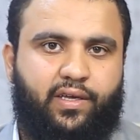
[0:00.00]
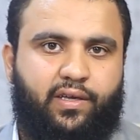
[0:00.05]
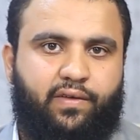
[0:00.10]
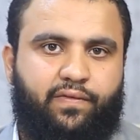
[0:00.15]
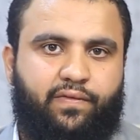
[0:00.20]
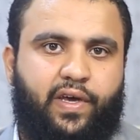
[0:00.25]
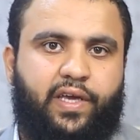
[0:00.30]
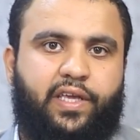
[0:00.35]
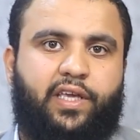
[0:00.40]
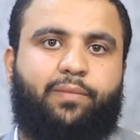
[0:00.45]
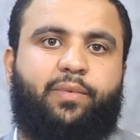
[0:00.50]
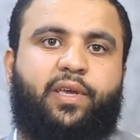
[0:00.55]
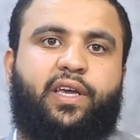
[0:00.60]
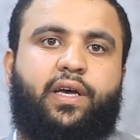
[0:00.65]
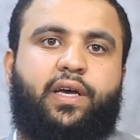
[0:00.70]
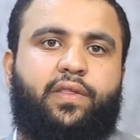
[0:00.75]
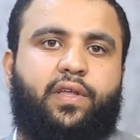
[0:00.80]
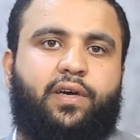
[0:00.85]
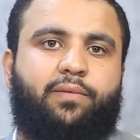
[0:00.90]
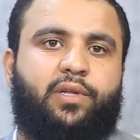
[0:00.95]
فهي
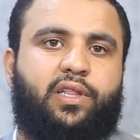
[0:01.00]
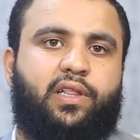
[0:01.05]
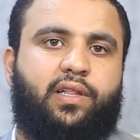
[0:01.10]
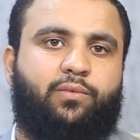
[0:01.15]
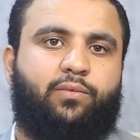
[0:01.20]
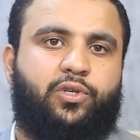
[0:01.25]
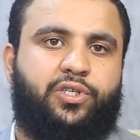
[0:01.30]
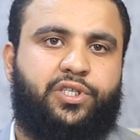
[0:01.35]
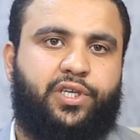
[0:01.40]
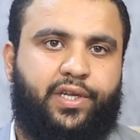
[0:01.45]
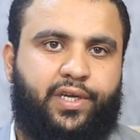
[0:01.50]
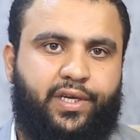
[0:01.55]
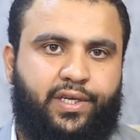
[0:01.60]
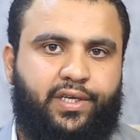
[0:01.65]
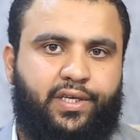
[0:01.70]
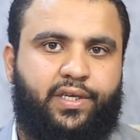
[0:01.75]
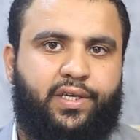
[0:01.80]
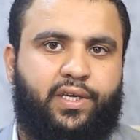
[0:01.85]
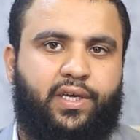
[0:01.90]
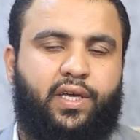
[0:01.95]
بهذا مطلب
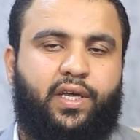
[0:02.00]
شرعي